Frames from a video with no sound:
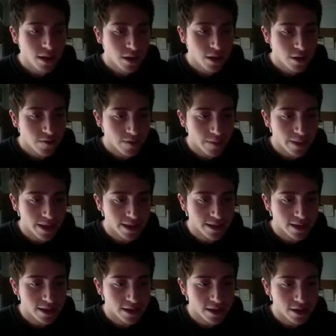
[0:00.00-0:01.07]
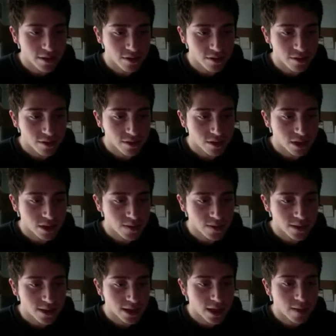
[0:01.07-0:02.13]
Ovviamente io non sono
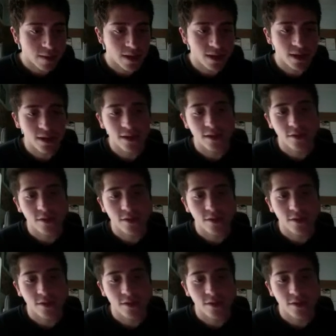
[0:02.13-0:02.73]
responsabile